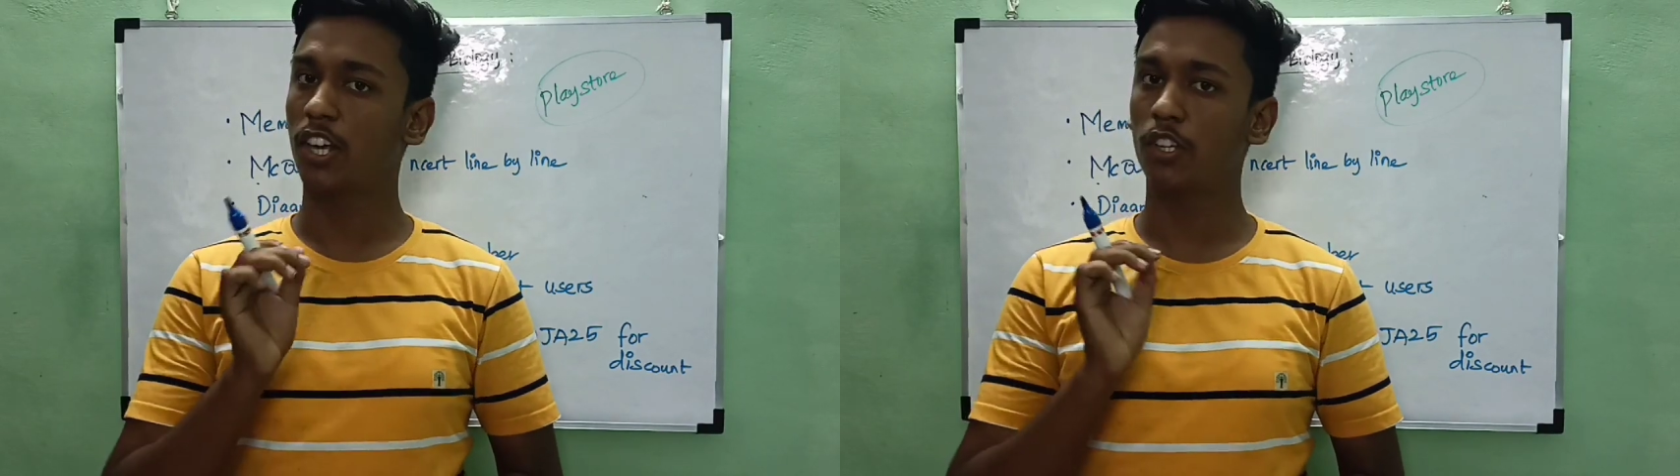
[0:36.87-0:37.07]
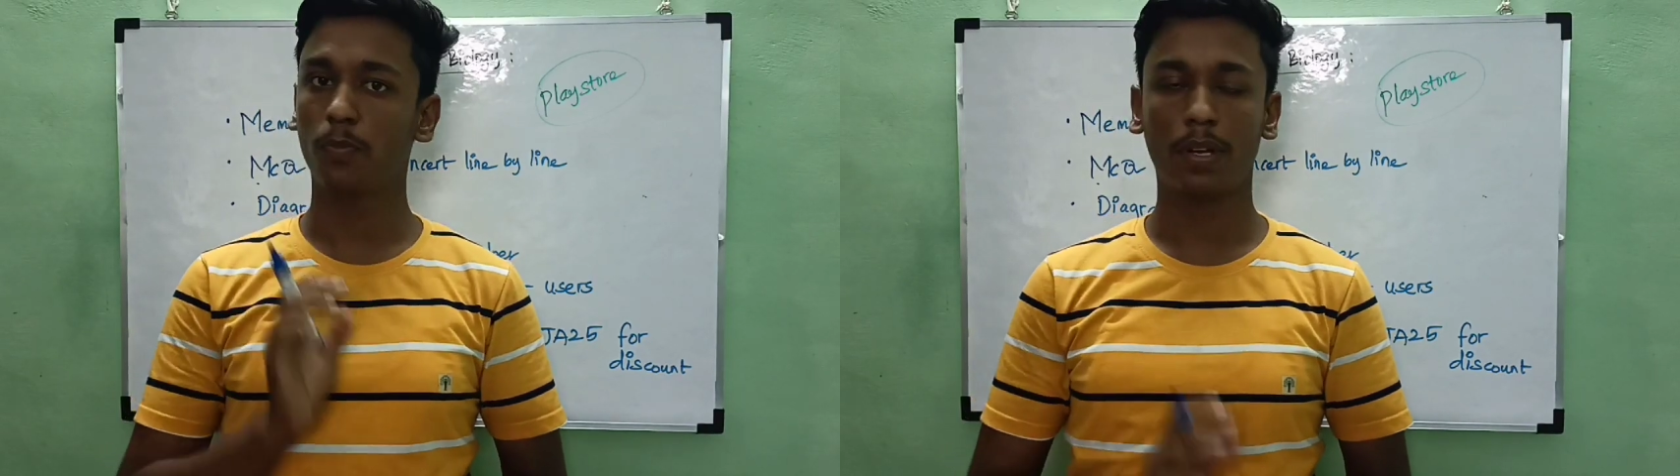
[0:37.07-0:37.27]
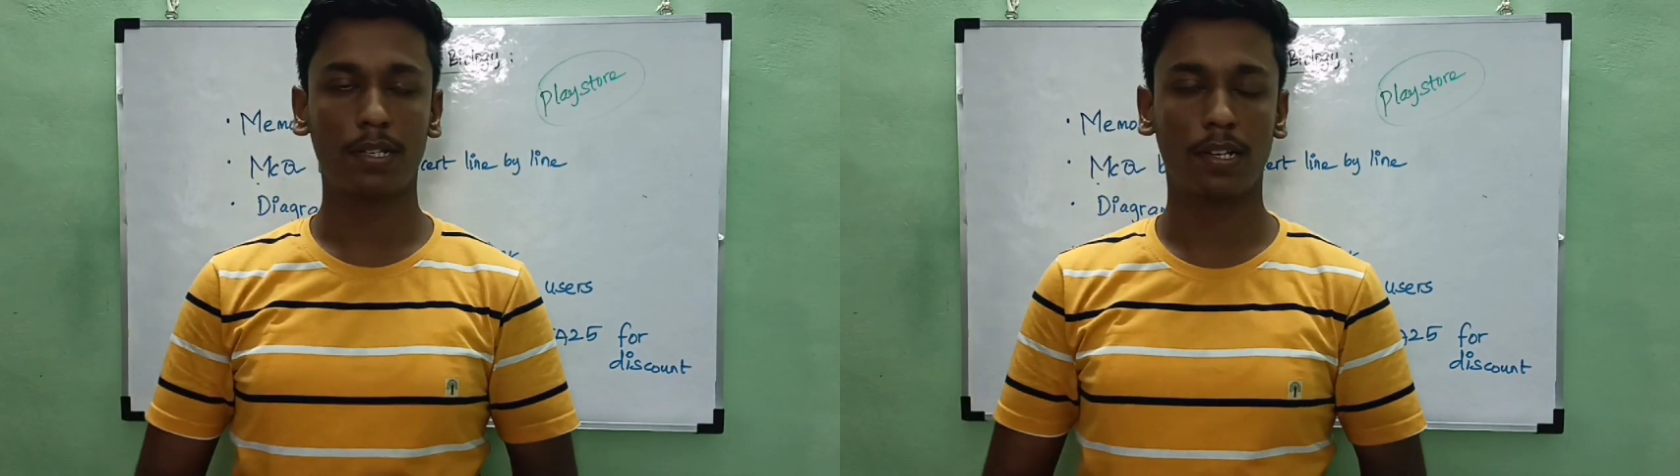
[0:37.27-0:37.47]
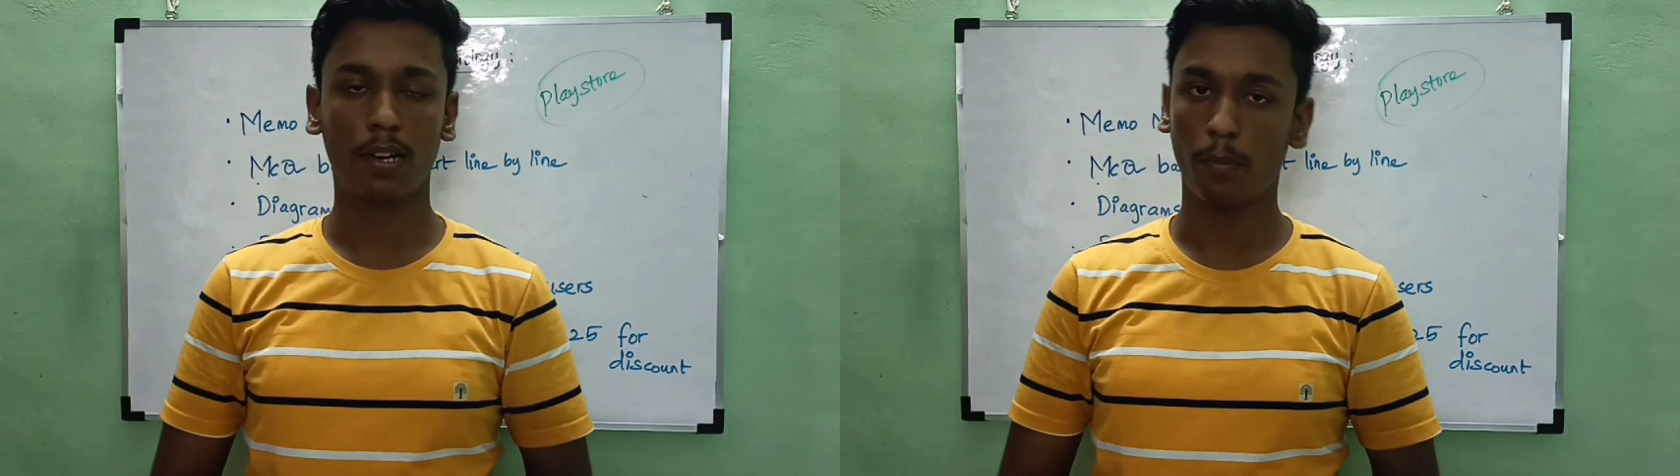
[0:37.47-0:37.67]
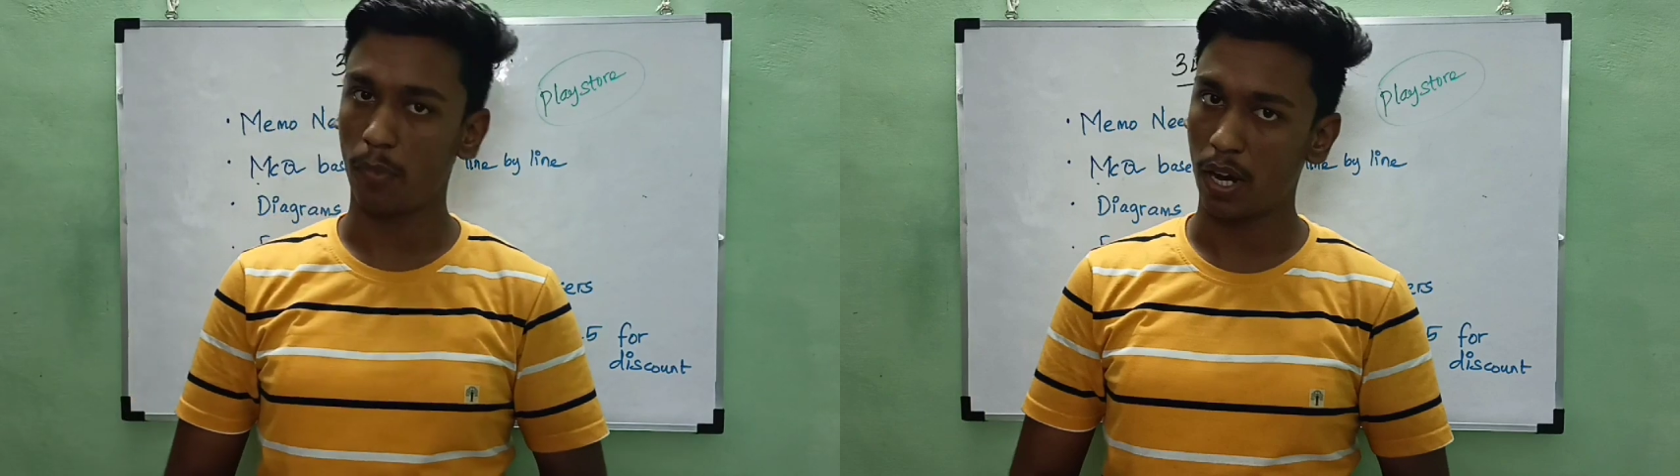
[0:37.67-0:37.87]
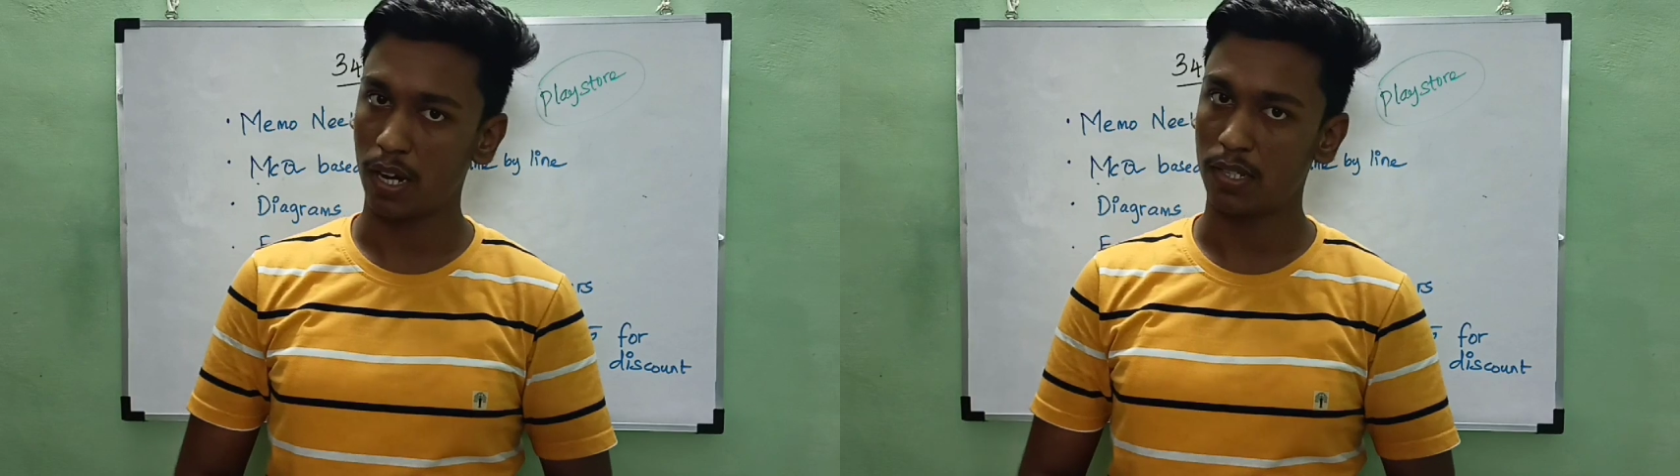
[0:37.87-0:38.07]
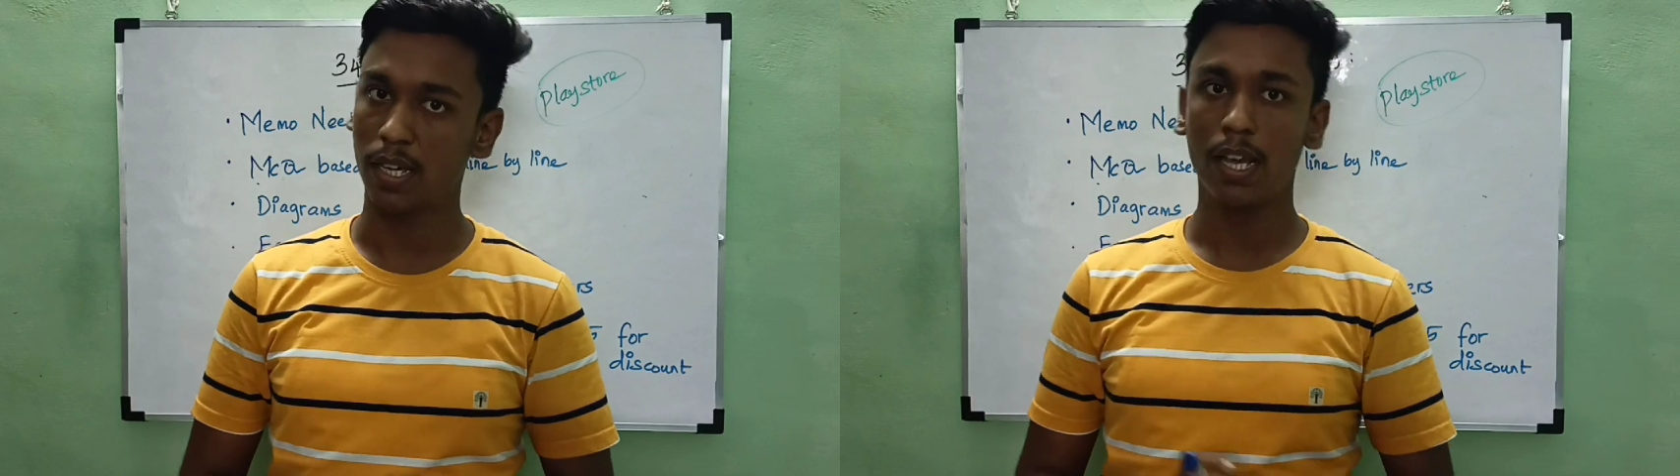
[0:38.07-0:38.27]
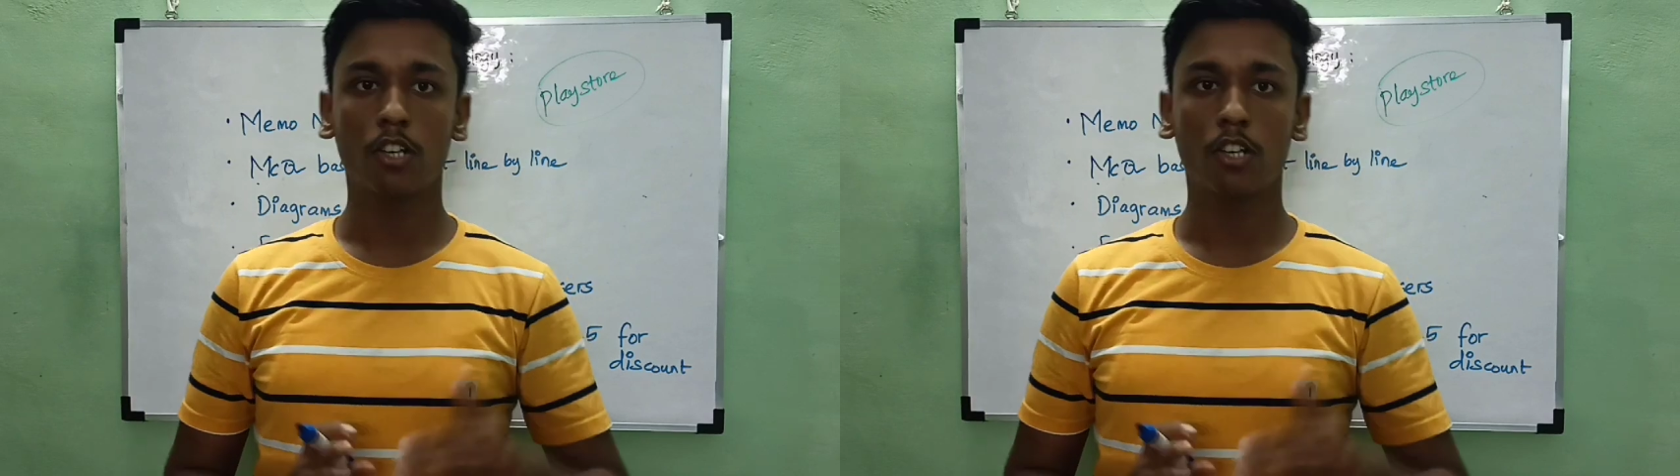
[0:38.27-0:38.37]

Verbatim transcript: எஸ்பெஷலி பயாலஜி